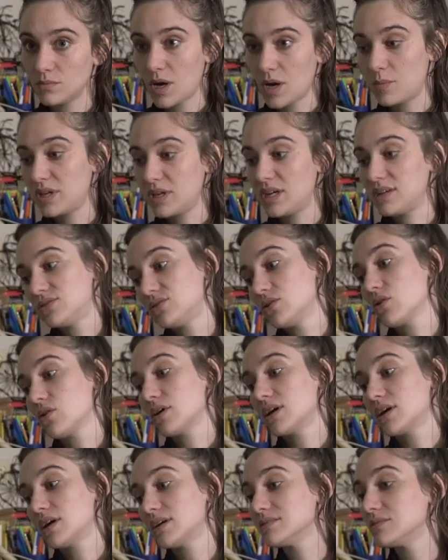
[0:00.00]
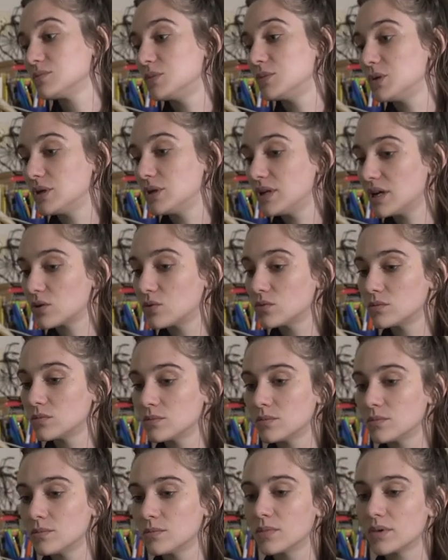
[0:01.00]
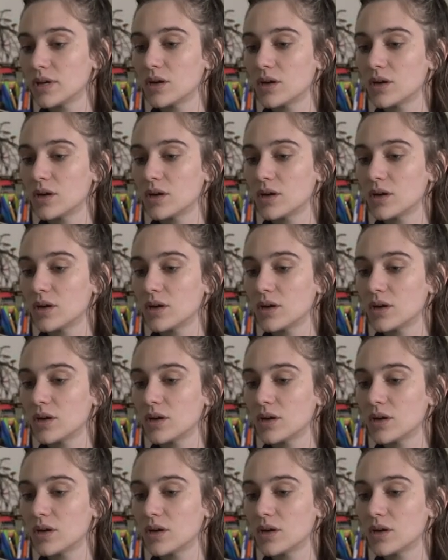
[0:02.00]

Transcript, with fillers: mi aspiración es vivir en un,